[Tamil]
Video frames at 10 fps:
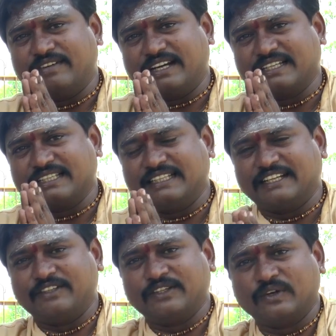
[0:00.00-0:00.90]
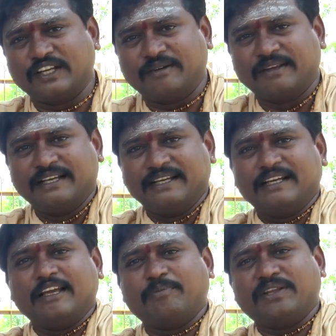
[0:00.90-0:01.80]
வணக்கத்தினை தெரிவித்துக் கொள்கிறேன்
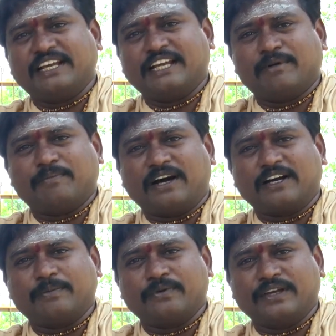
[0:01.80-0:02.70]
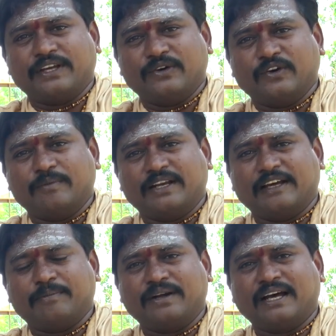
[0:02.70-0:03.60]
இப்போதைக்கு நம்ம பார்க்கக்கூடிய யோகம் என்ன
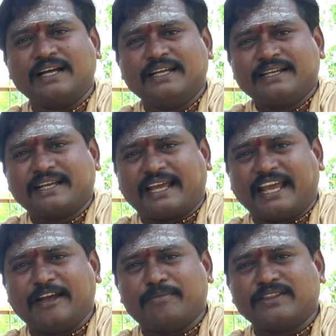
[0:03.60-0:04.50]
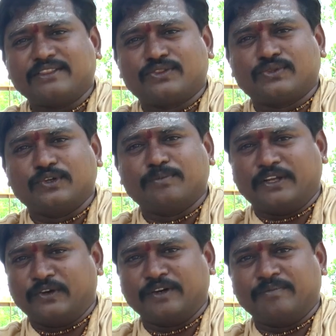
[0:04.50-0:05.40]
அப்படின்னா கேம துரும
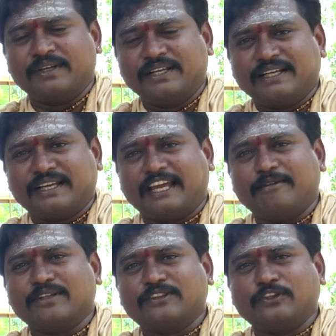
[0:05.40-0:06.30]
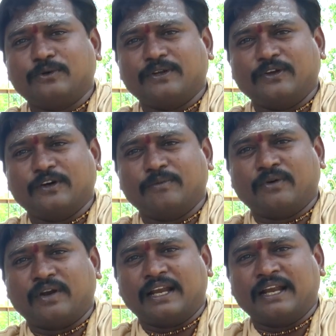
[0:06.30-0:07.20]
யோகம் கேம துரும
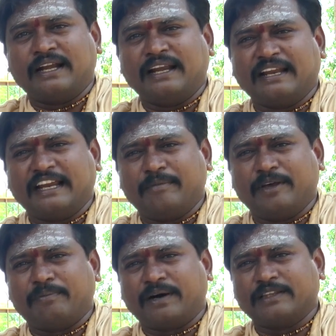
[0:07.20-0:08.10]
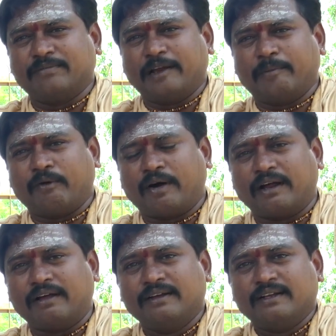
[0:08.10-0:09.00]
யோகம்னோட நிறைய பேர் பார்த்து
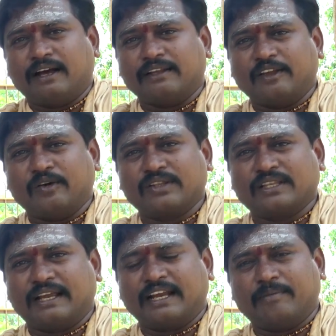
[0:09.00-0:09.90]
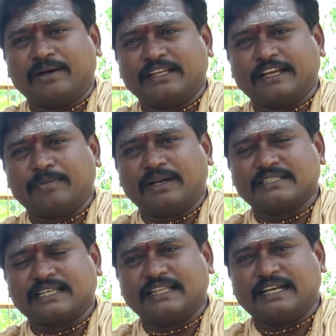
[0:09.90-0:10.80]
பயப்படுவாங்க அந்த யோகத்தில் ஏன்னா பார்த்தீங்க அப்படின்னா
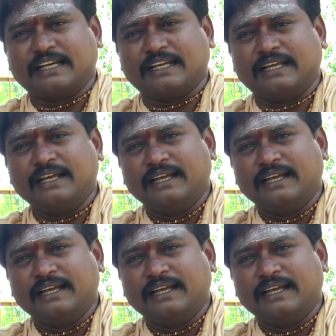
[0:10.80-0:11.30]
சந்திரனுக்கு